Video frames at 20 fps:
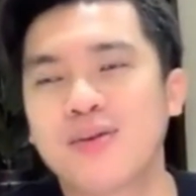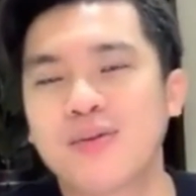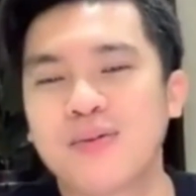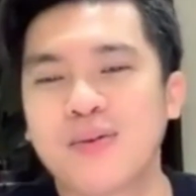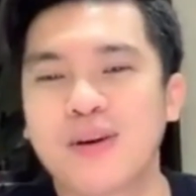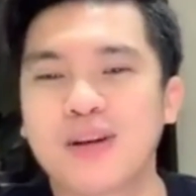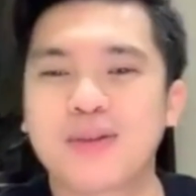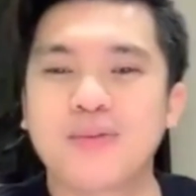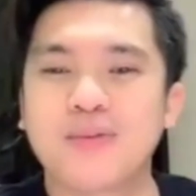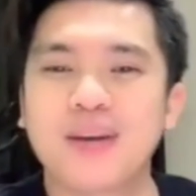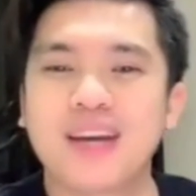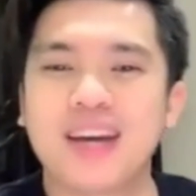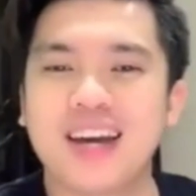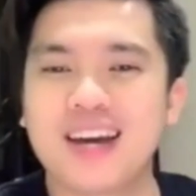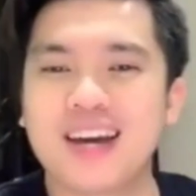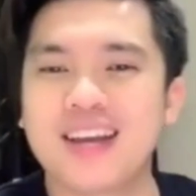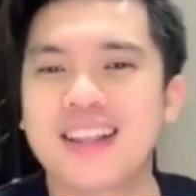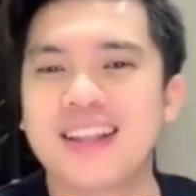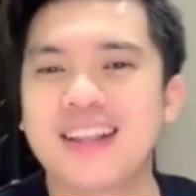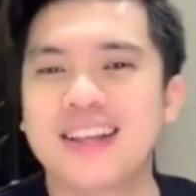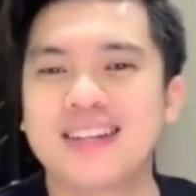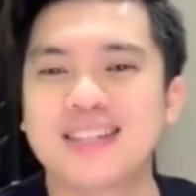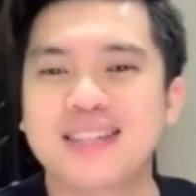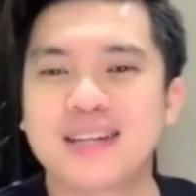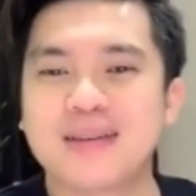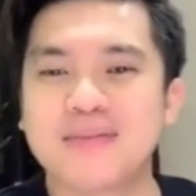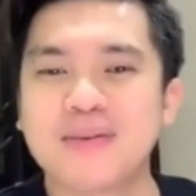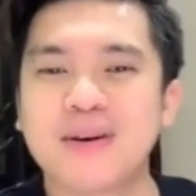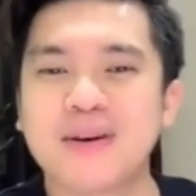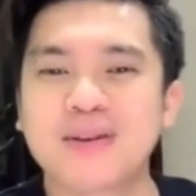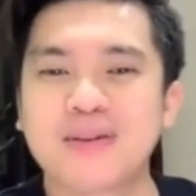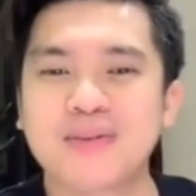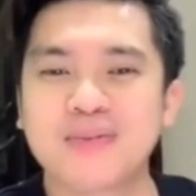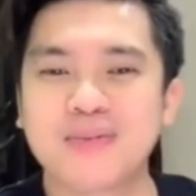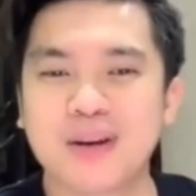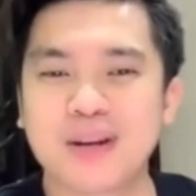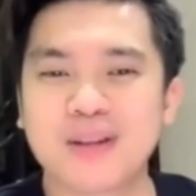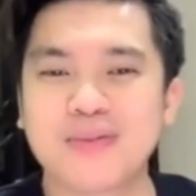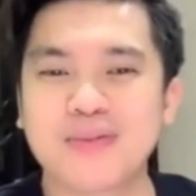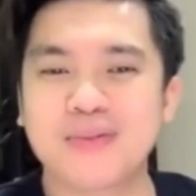what we get. It's about
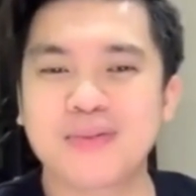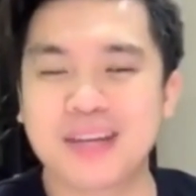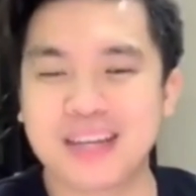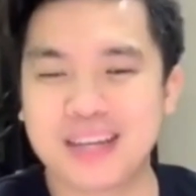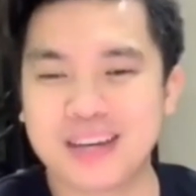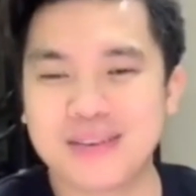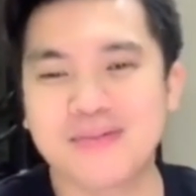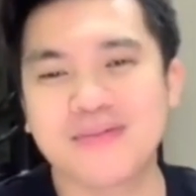what we give.